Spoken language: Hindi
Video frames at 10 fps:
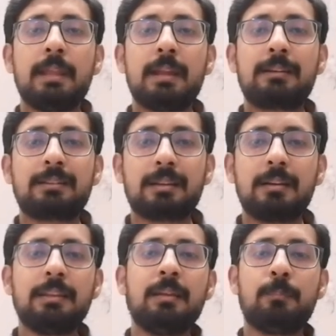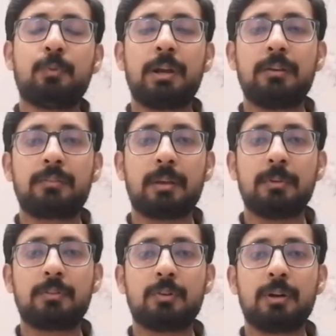एक टर्निंग पॉइंट
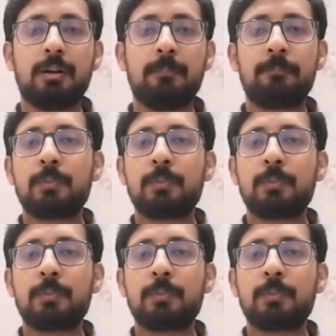साबित होगा